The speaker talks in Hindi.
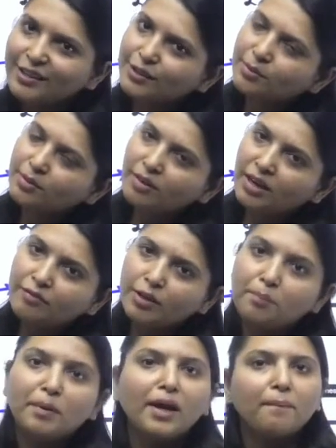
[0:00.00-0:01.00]
हस्बैंड
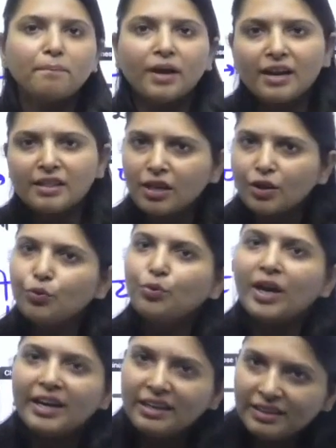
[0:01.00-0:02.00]
वाइफ थे बड़ा प्यार था
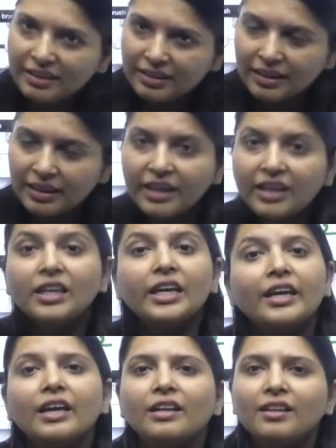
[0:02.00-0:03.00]
यूनाइटेड थे लेकिन
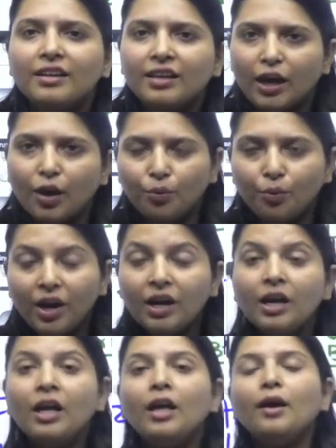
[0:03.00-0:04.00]
एक दिन क्या हुआ